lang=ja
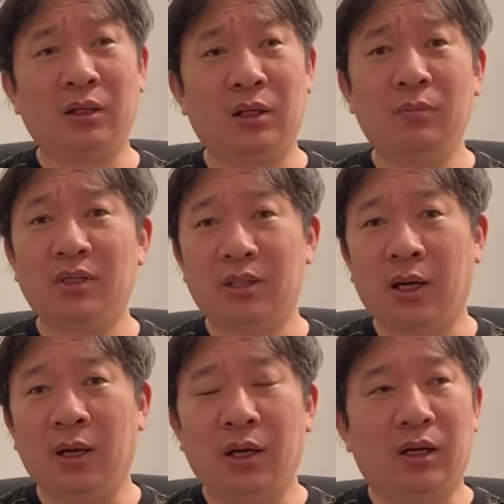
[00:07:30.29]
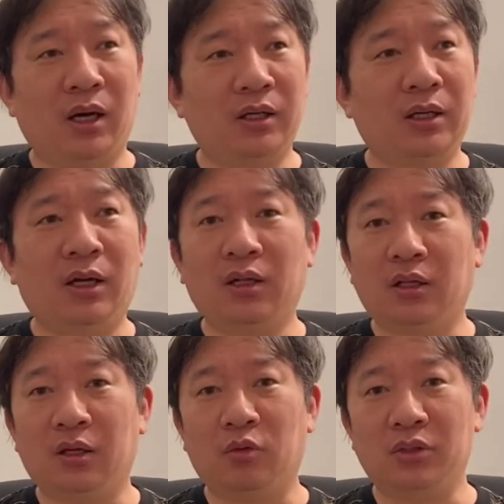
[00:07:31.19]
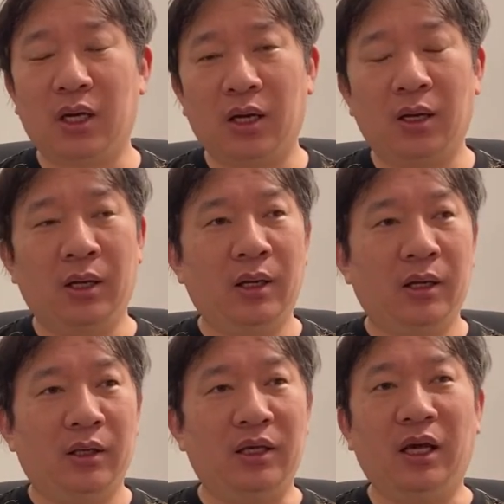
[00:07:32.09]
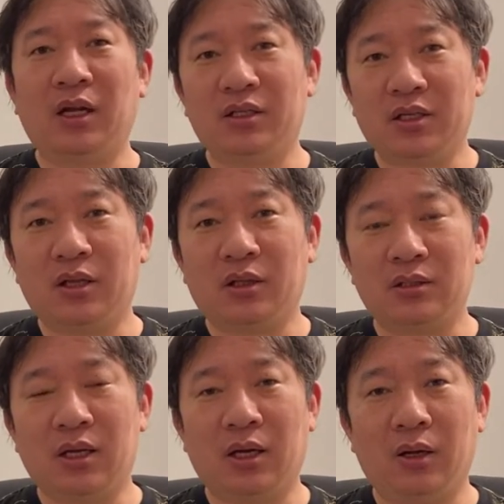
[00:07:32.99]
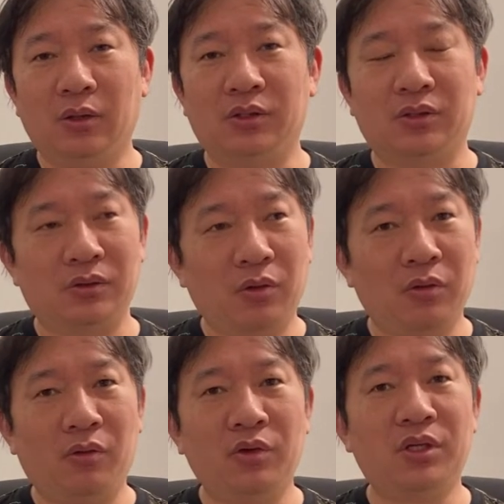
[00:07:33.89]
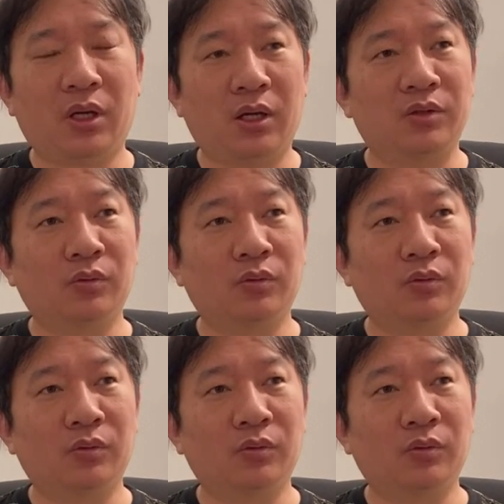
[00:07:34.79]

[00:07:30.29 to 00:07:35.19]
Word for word: だって今さ、鍵かけててもさ、嫌な事件ってさ、すごい多いじゃない。